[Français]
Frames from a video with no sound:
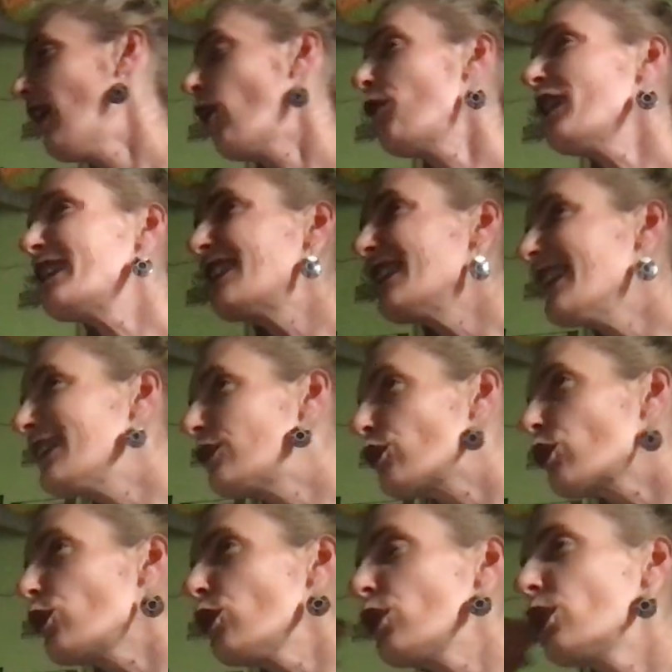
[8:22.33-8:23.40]
En fait, c'est des
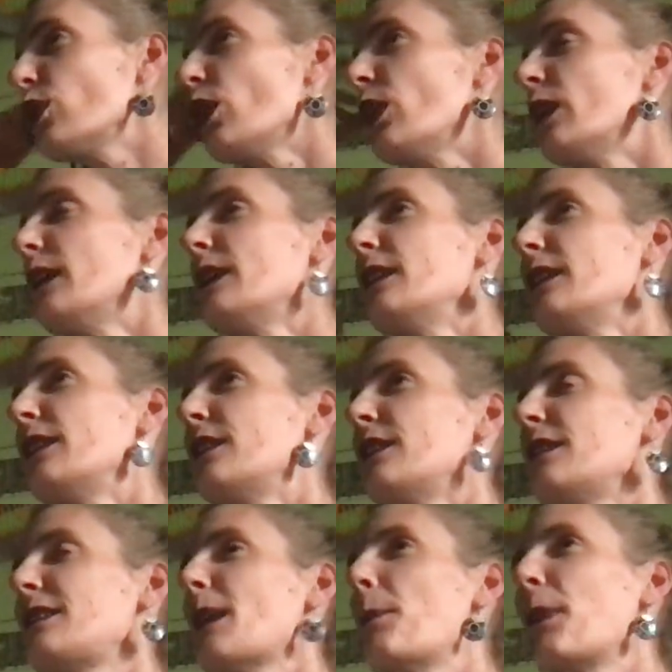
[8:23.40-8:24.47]
trucs.
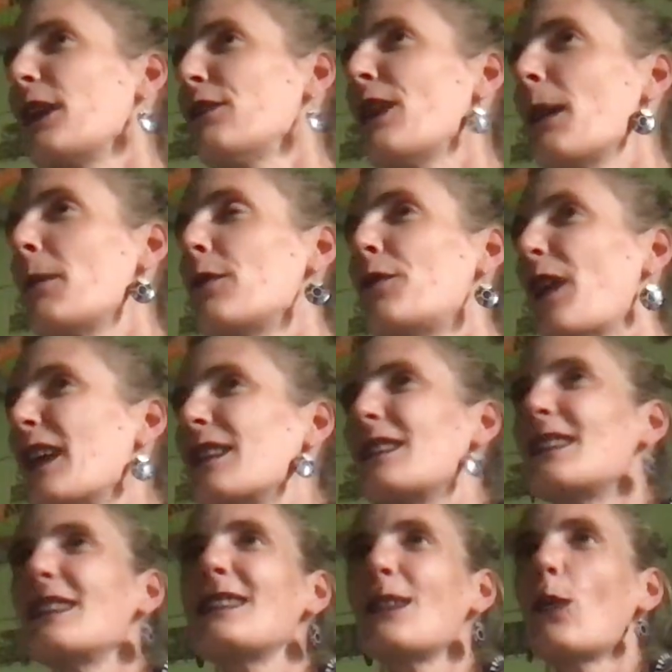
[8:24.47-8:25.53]
Ça prévient. Enfin,
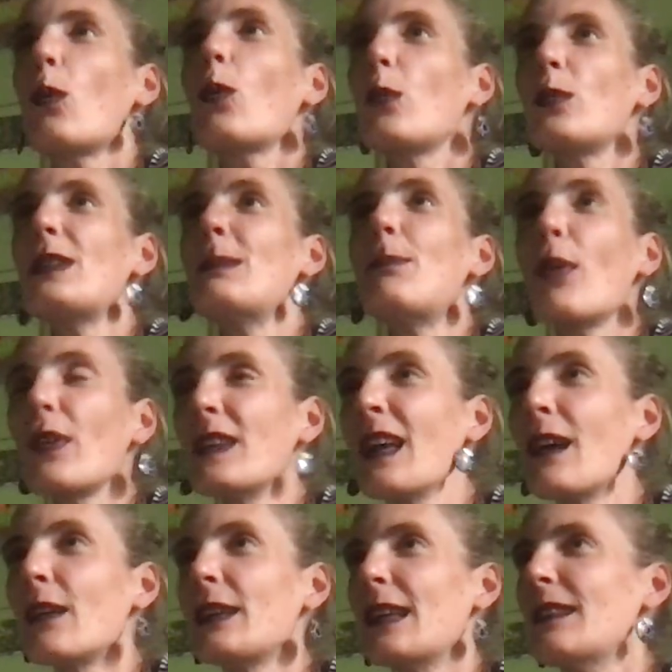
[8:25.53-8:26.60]
on n'y peut rien.
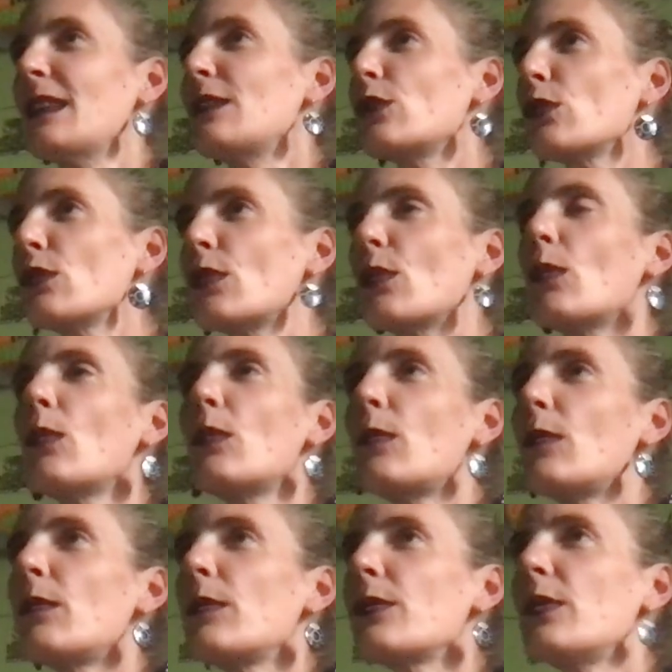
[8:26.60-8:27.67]
Il y a des trucs. On,
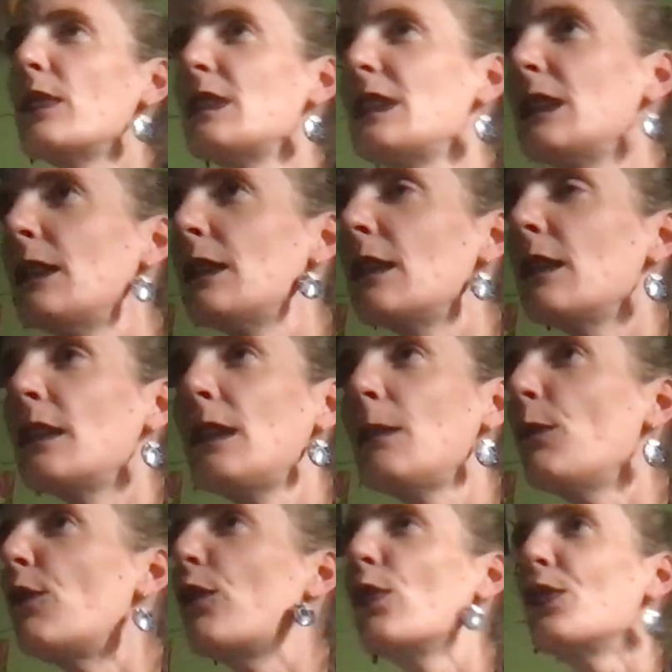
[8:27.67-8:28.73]
on se dit, il me
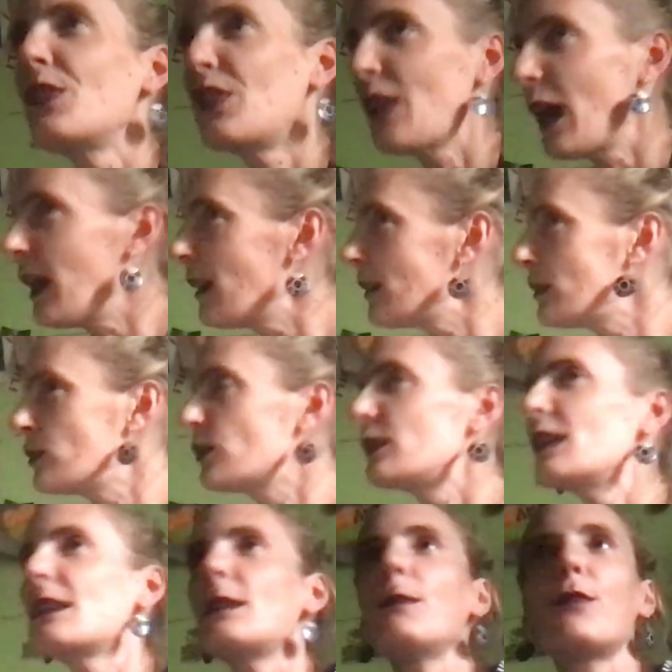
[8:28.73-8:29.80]
faut ça, je sais
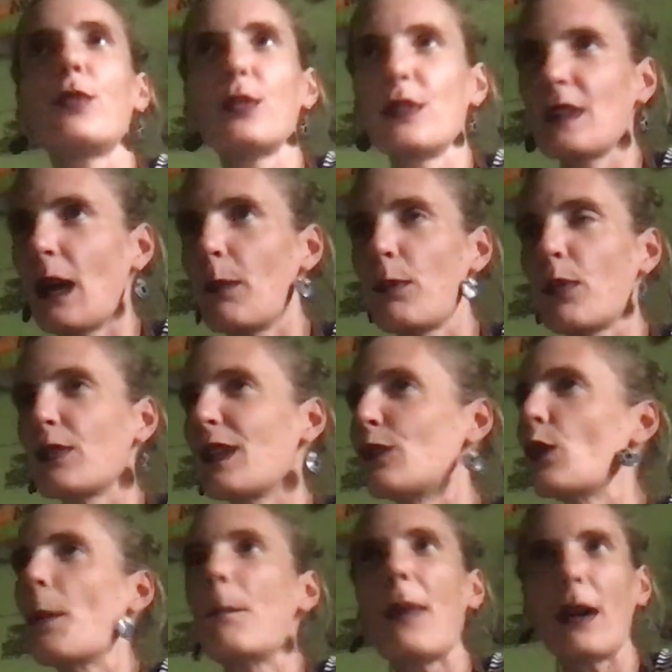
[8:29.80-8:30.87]
qu'il me faut ça pour que ça
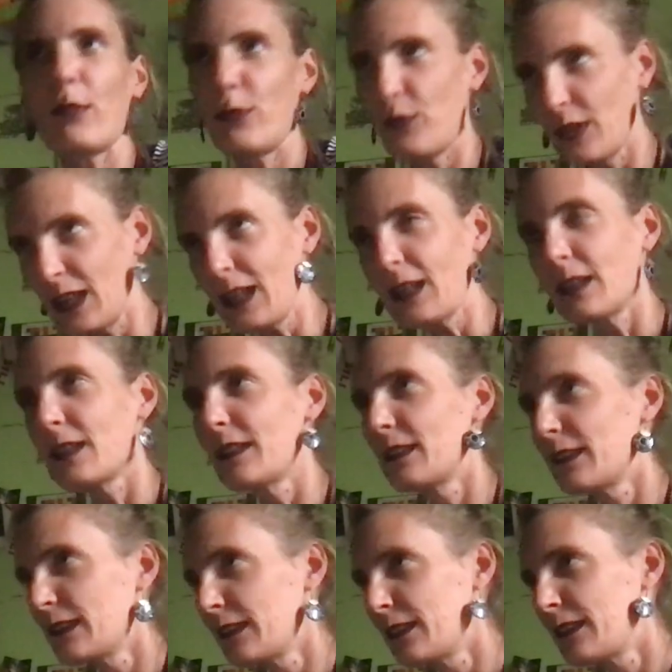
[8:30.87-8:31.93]
soit parfait,
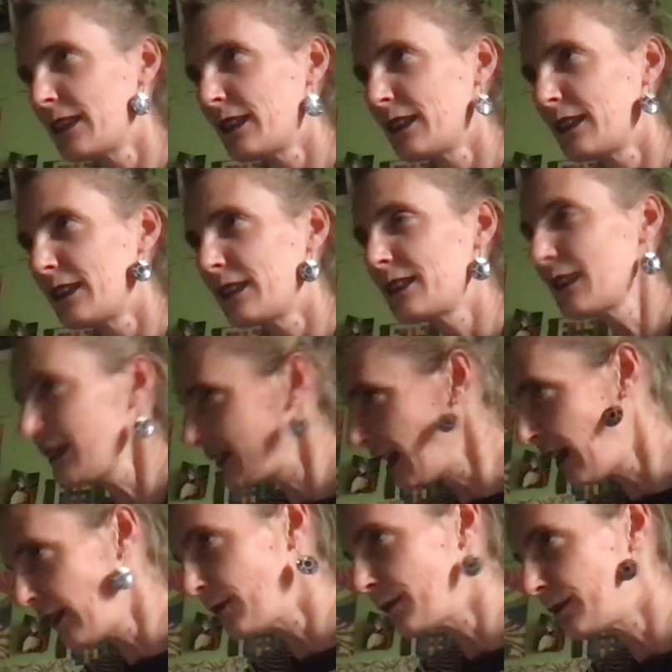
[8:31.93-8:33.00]
c'est ça.